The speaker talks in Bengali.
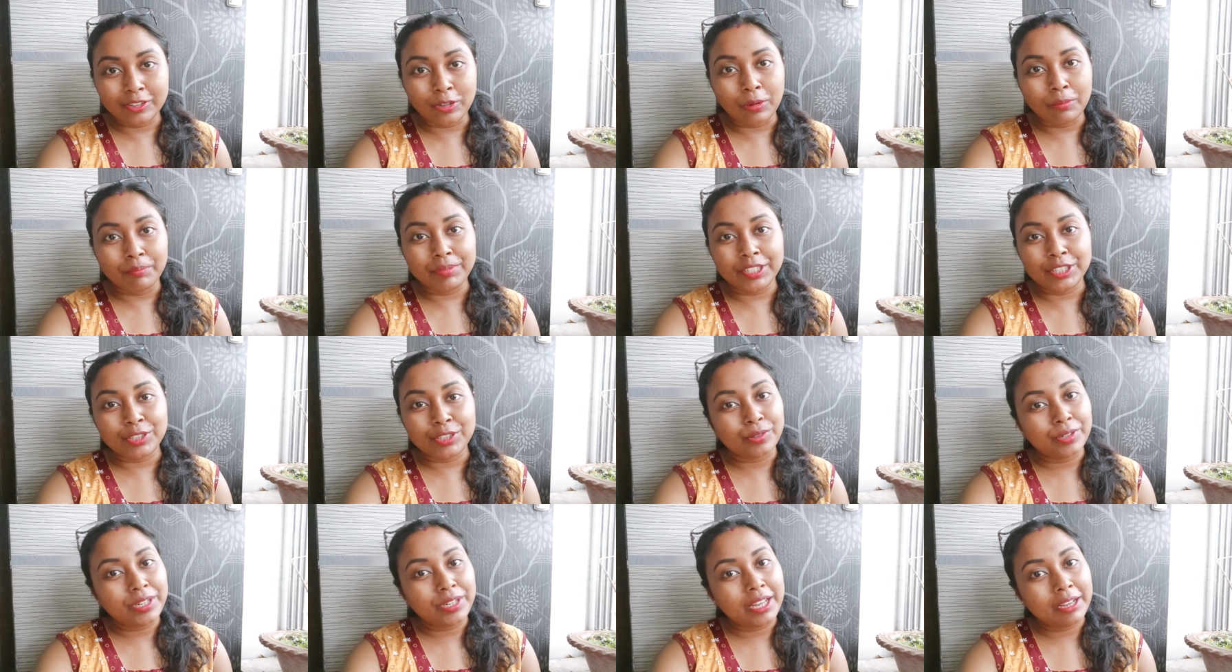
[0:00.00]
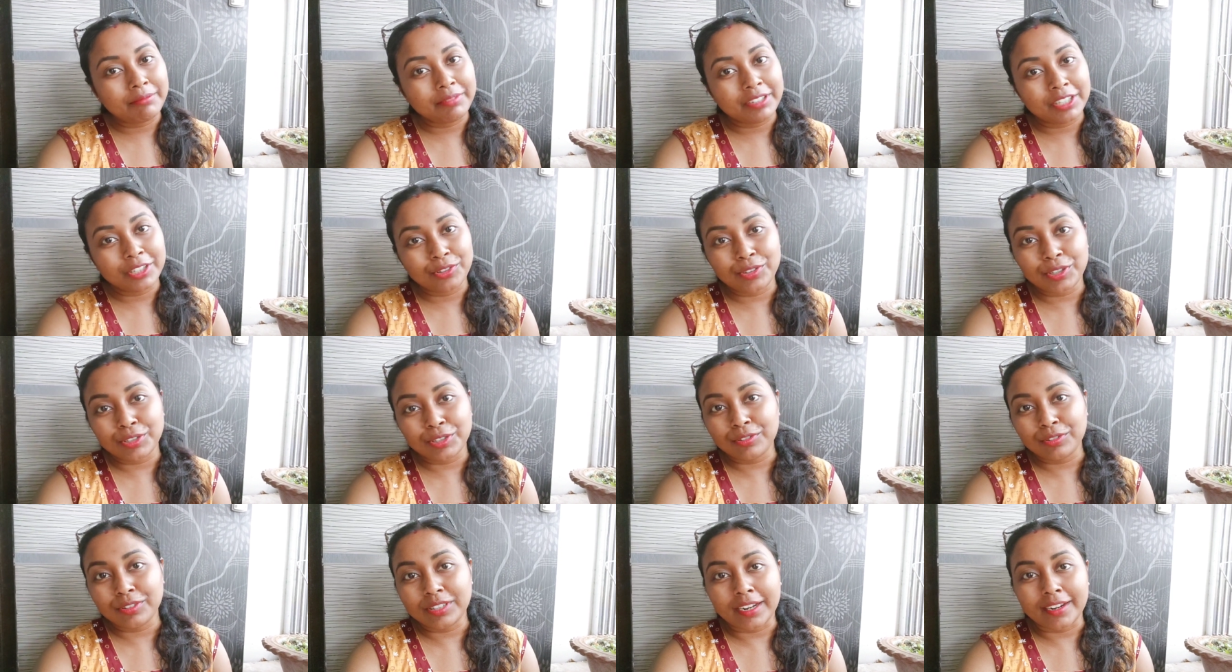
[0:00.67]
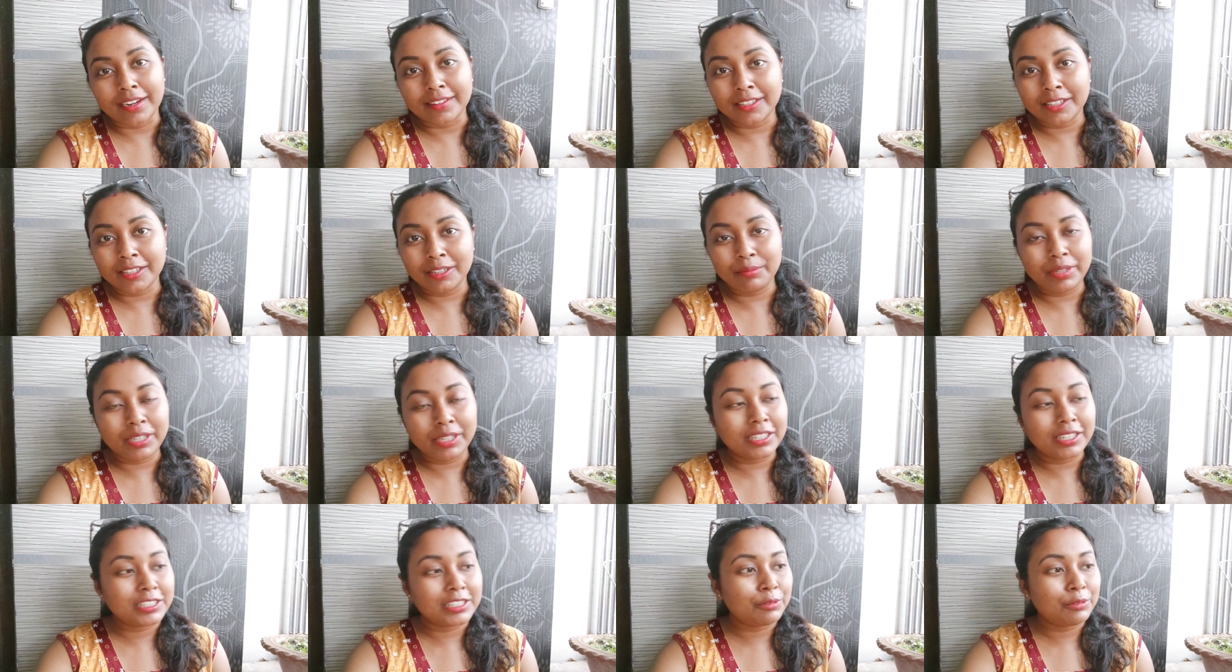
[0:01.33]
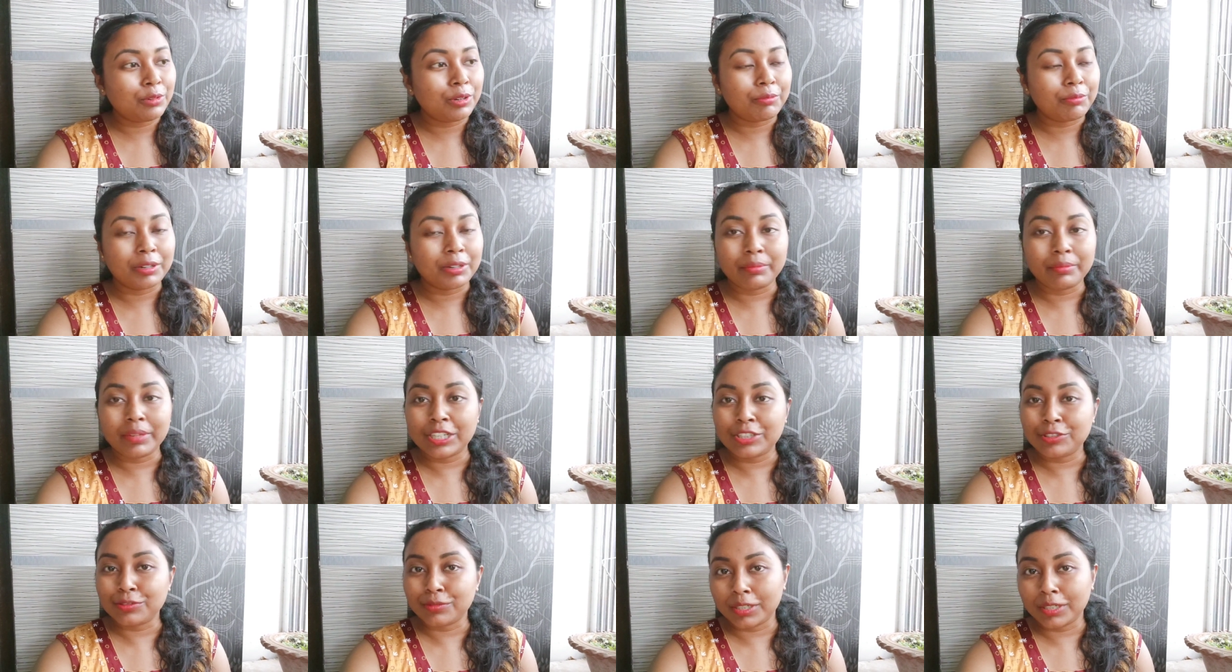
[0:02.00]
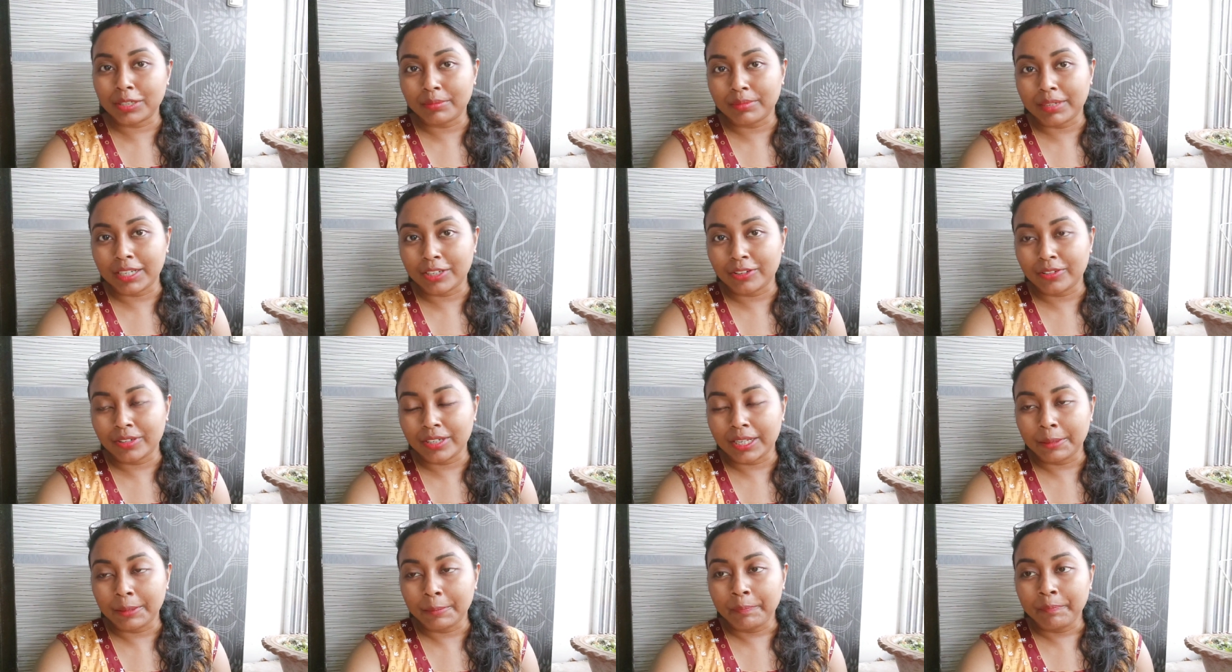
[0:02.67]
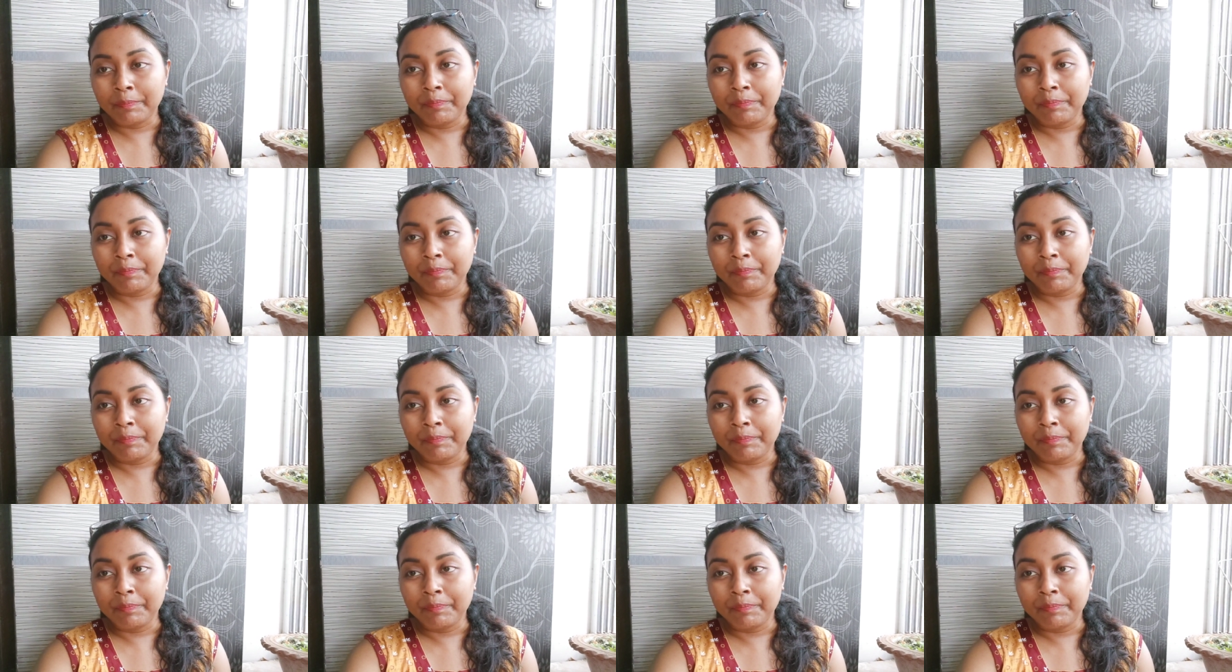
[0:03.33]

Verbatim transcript: কমপ্লিট করে আমি কিন্তু একটু তাড়াতাড়ি বেরিয়ে যাব আমার মেয়ের শরীর ভালো না